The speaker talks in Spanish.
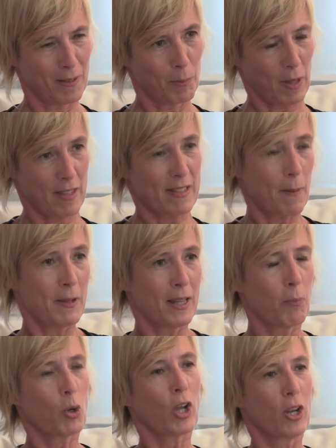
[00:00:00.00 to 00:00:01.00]

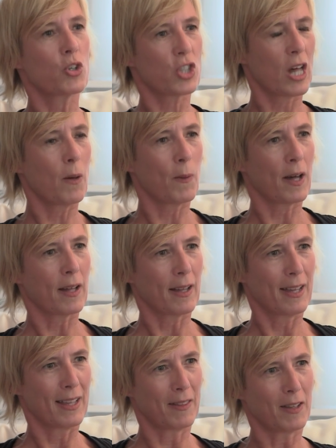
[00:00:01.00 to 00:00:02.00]
Precisamente porque no estaba,
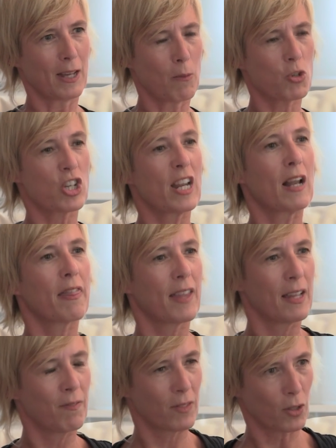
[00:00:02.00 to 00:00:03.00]
eh, diríamos, en el
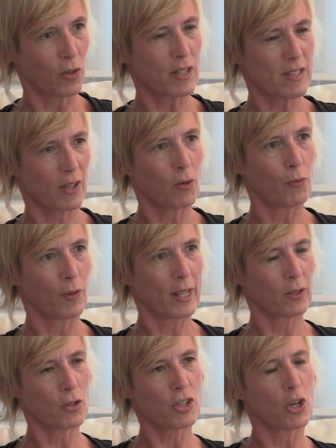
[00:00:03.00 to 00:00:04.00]
centro de ese
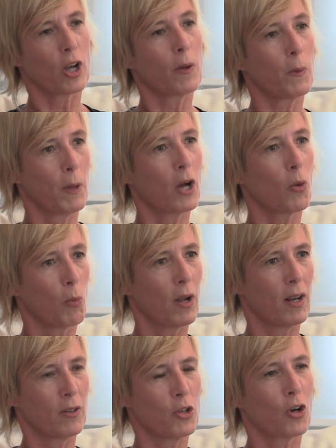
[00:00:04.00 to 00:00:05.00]
conflicto, sino que vivía, como
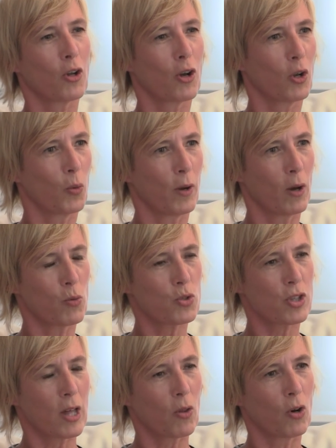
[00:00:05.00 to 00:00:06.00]
él yo creo que le hubiera
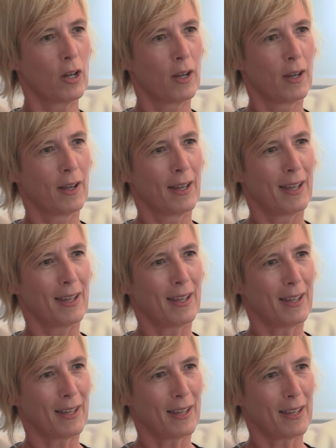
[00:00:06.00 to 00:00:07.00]
gustado
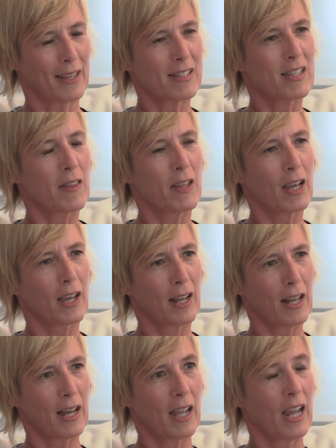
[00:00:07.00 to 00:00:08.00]
eh, que se
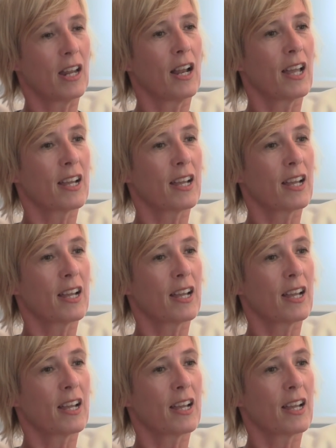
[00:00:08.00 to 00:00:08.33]
dijera, en el